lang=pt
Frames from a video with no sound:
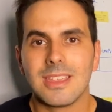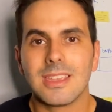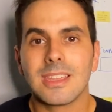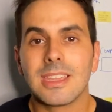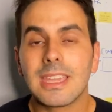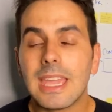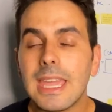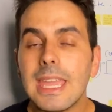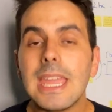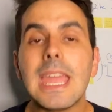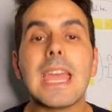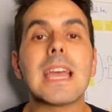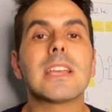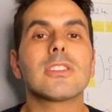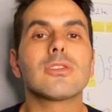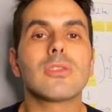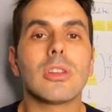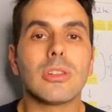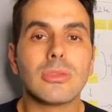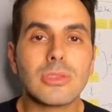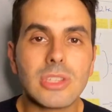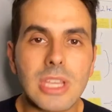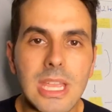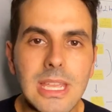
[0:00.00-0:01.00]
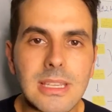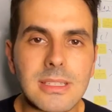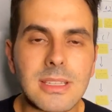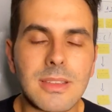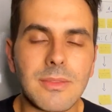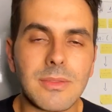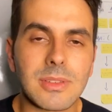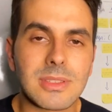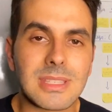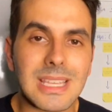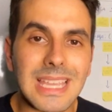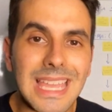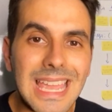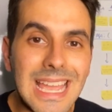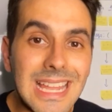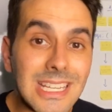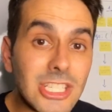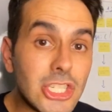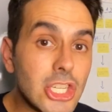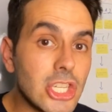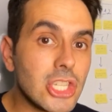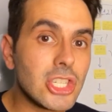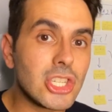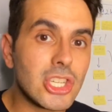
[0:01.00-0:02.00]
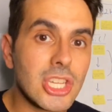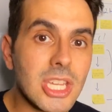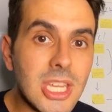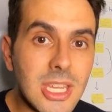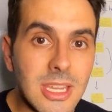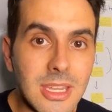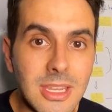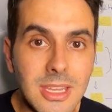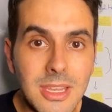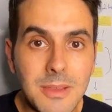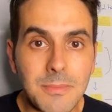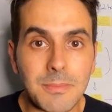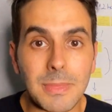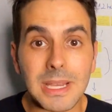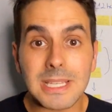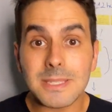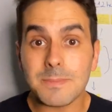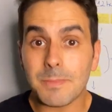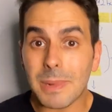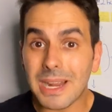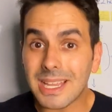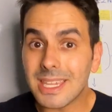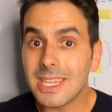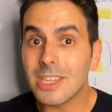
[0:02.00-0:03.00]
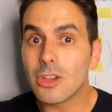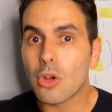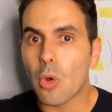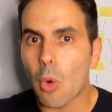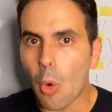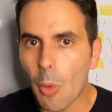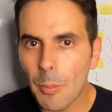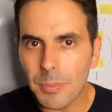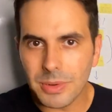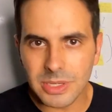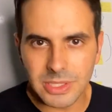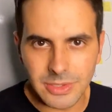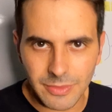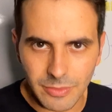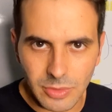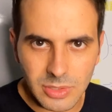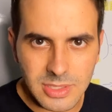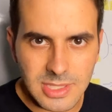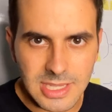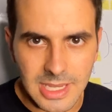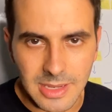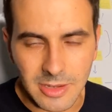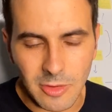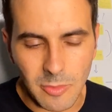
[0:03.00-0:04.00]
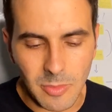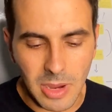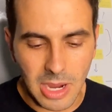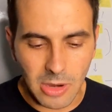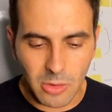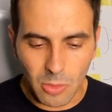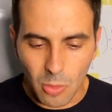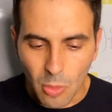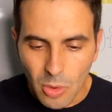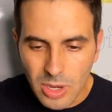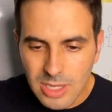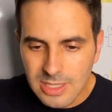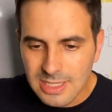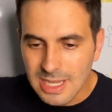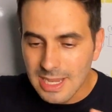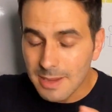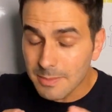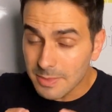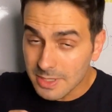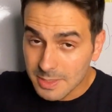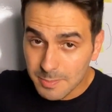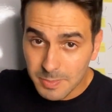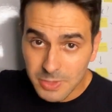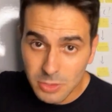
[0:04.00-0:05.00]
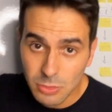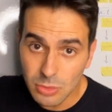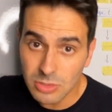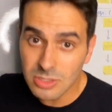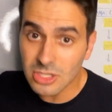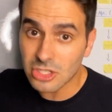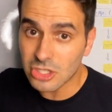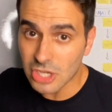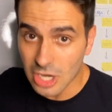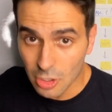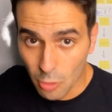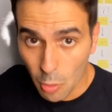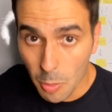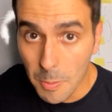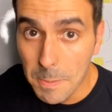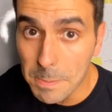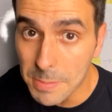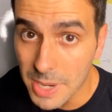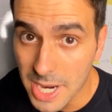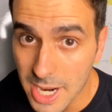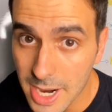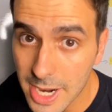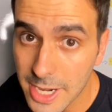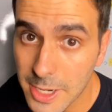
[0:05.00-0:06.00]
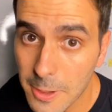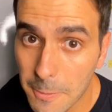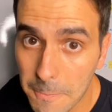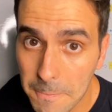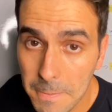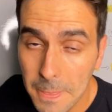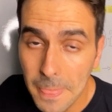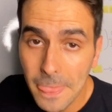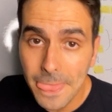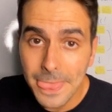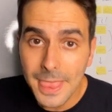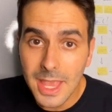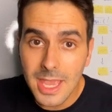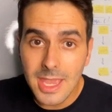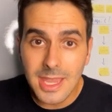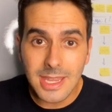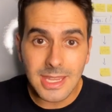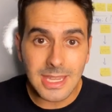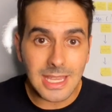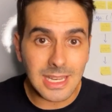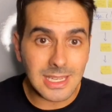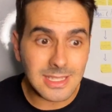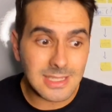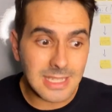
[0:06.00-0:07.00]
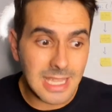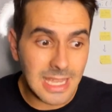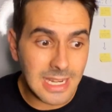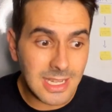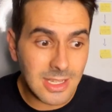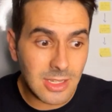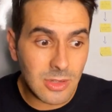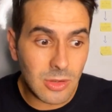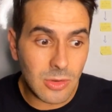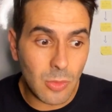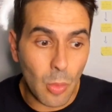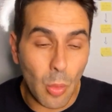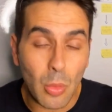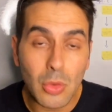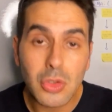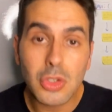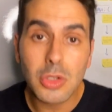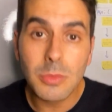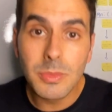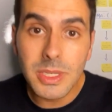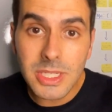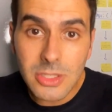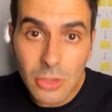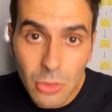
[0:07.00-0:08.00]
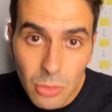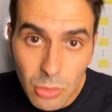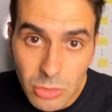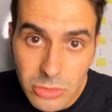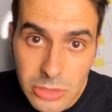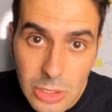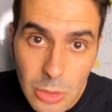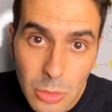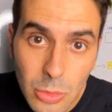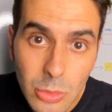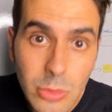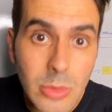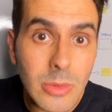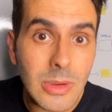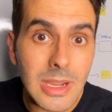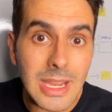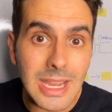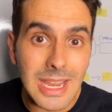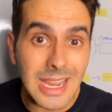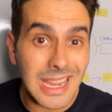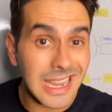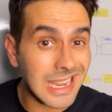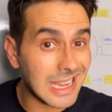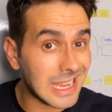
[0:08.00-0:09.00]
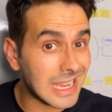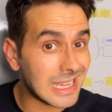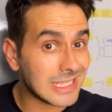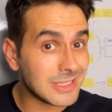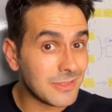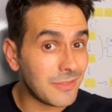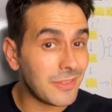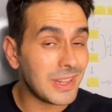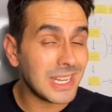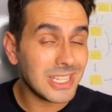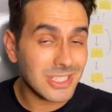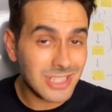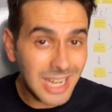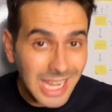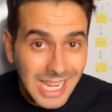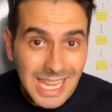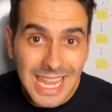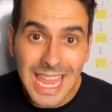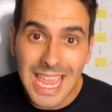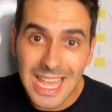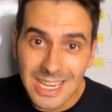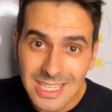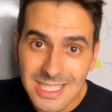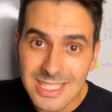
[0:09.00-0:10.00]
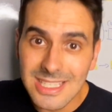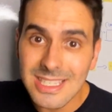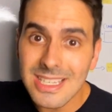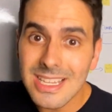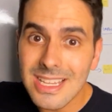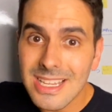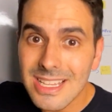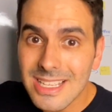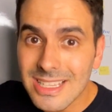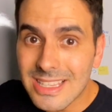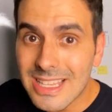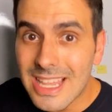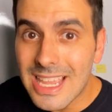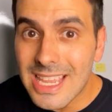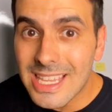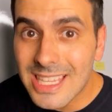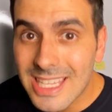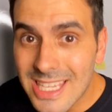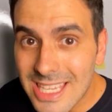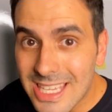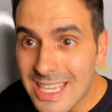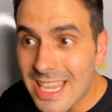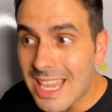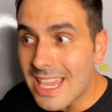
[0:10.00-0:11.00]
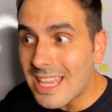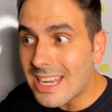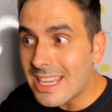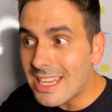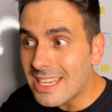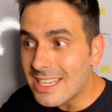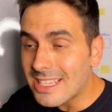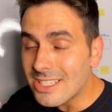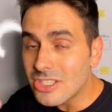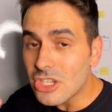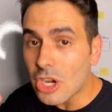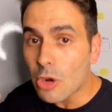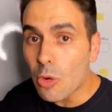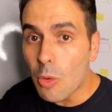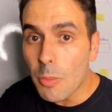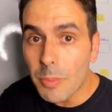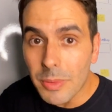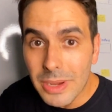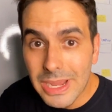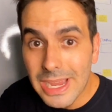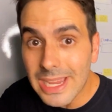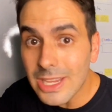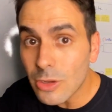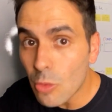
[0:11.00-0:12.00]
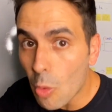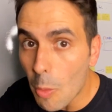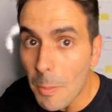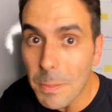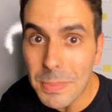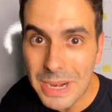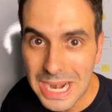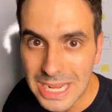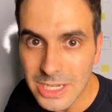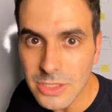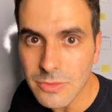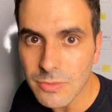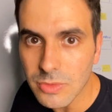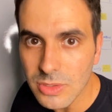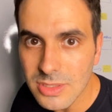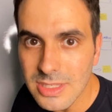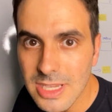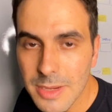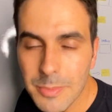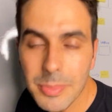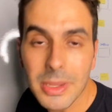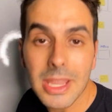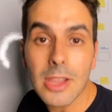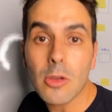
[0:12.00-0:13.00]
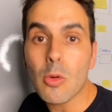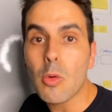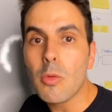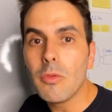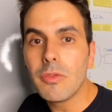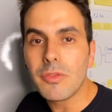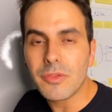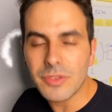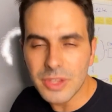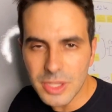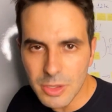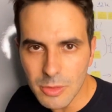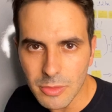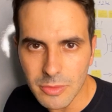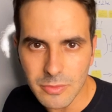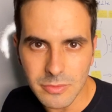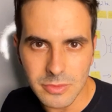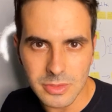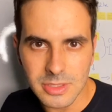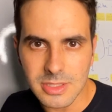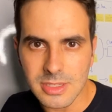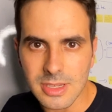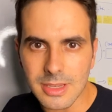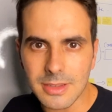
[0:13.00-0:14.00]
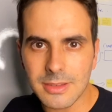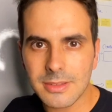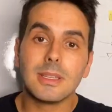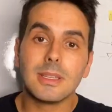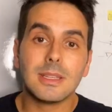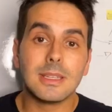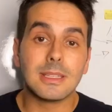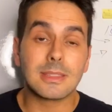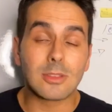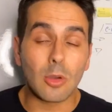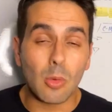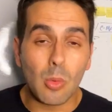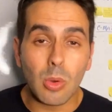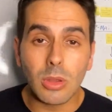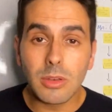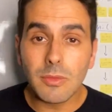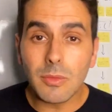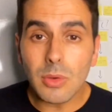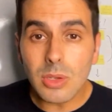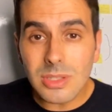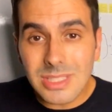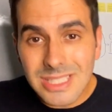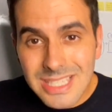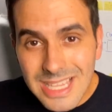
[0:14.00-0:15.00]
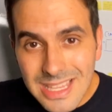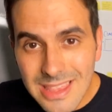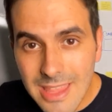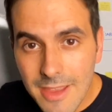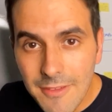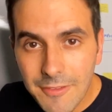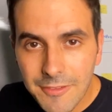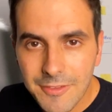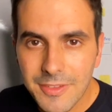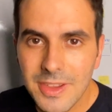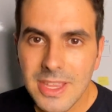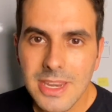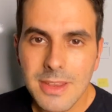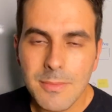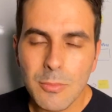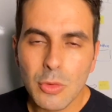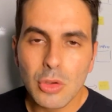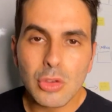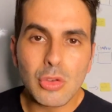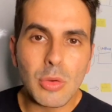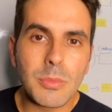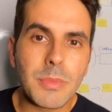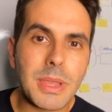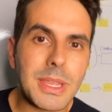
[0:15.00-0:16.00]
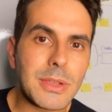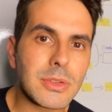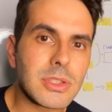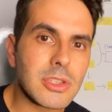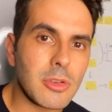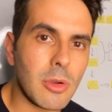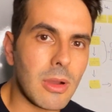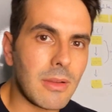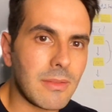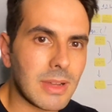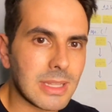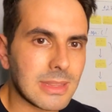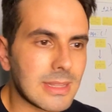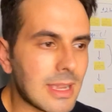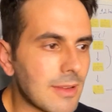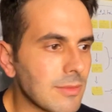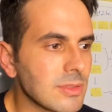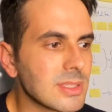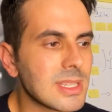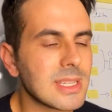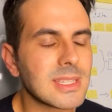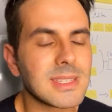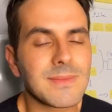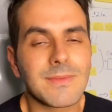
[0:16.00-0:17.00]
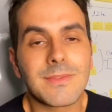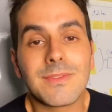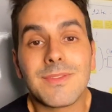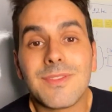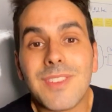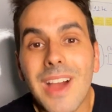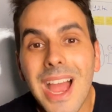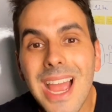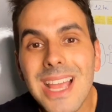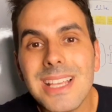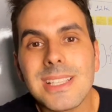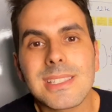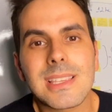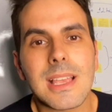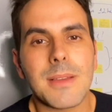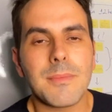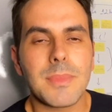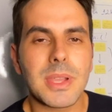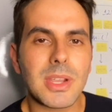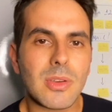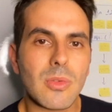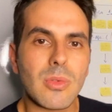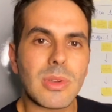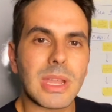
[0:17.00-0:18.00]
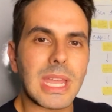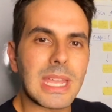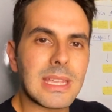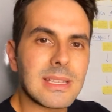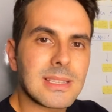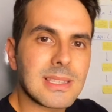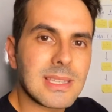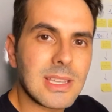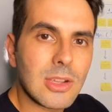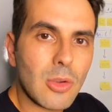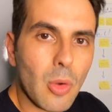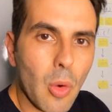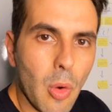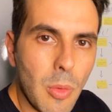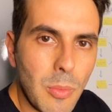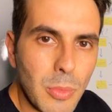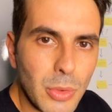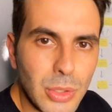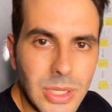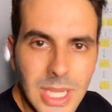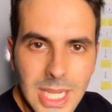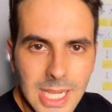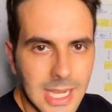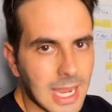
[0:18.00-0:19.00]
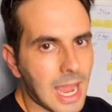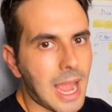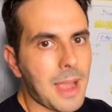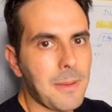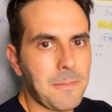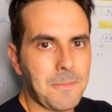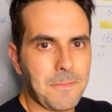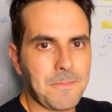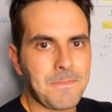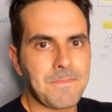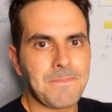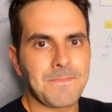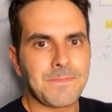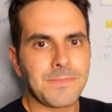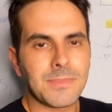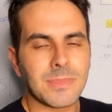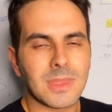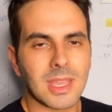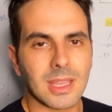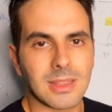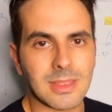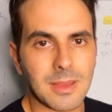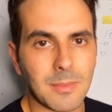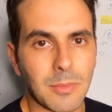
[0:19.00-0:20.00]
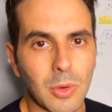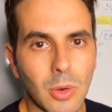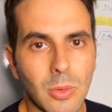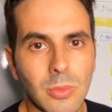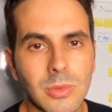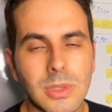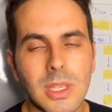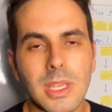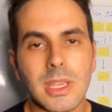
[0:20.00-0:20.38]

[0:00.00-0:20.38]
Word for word: Quem é a sua audiência que você quer atingir, mas para que compre de você? Que uma coisa é as pessoas que te acompanham, e elas querem consumir seu conteúdo. É diferente daquelas né, que querem te acompanhar e comprar de você porque confiam em você. Então, quando você define muito bem o seu avatar, você vai saber com quem se comunicar, tá bom?